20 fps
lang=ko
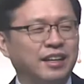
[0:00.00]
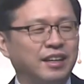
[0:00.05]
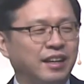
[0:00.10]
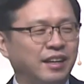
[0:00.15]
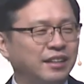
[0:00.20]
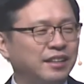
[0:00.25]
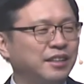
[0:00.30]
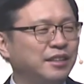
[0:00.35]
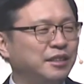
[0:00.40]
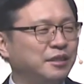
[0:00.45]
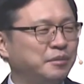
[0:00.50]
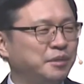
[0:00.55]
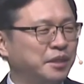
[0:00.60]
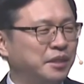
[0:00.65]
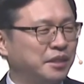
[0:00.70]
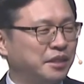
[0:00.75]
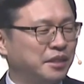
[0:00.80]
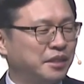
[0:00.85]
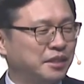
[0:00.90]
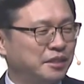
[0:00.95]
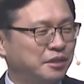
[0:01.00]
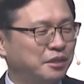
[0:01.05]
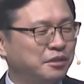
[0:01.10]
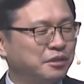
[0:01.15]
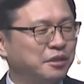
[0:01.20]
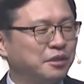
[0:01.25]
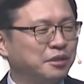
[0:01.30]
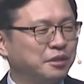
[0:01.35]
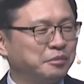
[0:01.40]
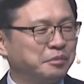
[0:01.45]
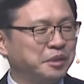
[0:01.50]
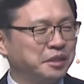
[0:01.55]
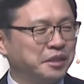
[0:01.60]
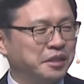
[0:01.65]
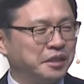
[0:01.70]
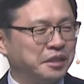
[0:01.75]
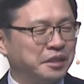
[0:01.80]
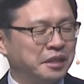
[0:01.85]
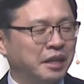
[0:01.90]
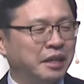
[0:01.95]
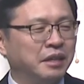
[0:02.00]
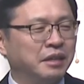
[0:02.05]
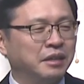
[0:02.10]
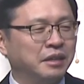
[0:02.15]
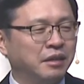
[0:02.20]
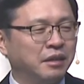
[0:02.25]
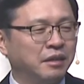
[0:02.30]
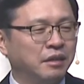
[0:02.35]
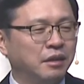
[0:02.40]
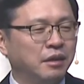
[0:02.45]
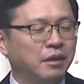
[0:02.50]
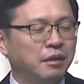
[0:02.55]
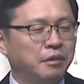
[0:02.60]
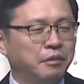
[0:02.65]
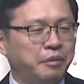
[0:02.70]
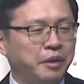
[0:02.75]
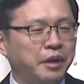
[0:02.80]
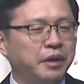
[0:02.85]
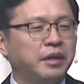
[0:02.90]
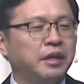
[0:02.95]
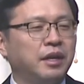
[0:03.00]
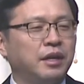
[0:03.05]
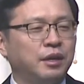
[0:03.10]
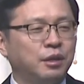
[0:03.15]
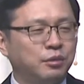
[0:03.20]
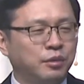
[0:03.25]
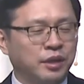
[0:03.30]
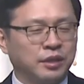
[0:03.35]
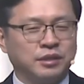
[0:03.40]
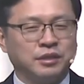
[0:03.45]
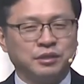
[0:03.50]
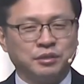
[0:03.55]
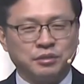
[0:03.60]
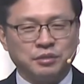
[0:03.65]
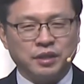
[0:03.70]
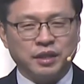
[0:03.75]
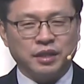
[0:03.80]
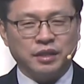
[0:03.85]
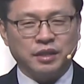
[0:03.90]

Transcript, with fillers: 하나님이, 성령님이 나에게 회개하라고 하시는구나.